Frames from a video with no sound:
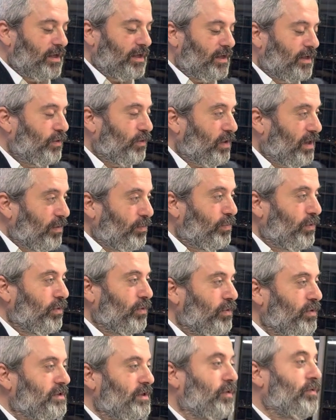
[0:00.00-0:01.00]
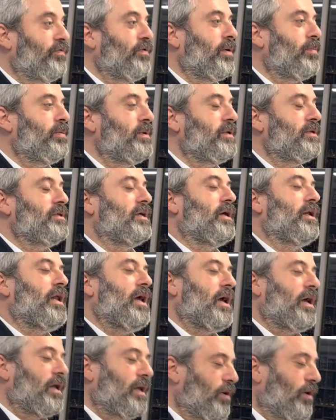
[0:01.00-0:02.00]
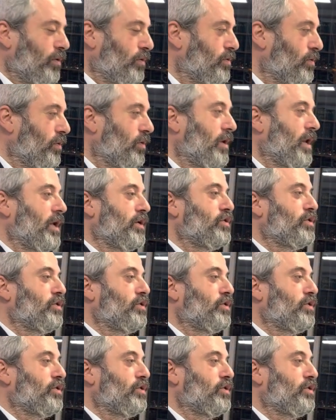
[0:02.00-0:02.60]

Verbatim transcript: Le kibbout, c'est lui faire plaisir. La achiloto, le